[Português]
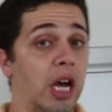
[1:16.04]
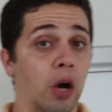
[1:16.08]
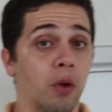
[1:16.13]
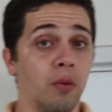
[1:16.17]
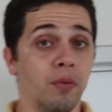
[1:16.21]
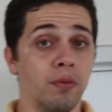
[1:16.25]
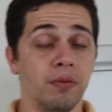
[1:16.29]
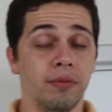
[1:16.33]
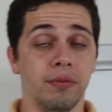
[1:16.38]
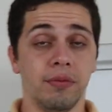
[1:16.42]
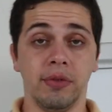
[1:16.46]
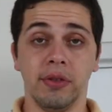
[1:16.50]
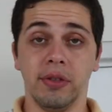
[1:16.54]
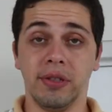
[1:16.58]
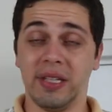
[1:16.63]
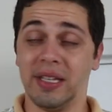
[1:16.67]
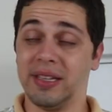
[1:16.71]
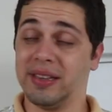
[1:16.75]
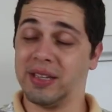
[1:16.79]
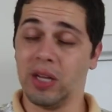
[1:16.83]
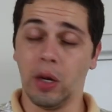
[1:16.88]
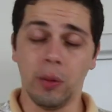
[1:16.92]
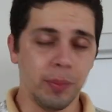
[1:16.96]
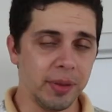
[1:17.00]
Não,
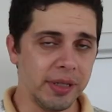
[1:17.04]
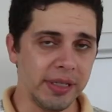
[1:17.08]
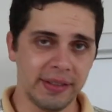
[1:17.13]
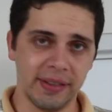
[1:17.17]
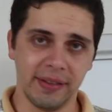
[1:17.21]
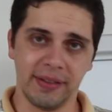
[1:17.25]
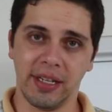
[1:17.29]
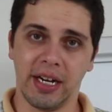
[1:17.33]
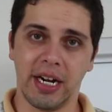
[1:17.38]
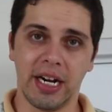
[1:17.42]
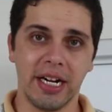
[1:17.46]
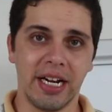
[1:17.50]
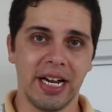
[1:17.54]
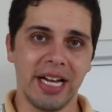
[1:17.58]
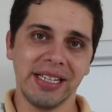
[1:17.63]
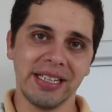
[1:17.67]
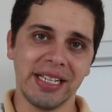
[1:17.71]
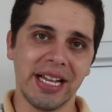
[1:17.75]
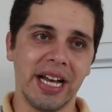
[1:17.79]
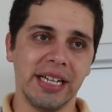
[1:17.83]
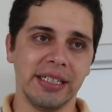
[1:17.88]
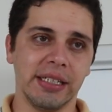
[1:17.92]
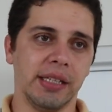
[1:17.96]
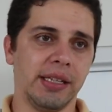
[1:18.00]
você não precisa largar
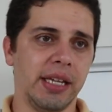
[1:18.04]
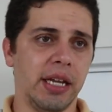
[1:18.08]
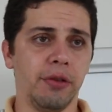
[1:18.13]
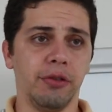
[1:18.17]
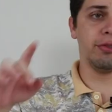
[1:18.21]
nada,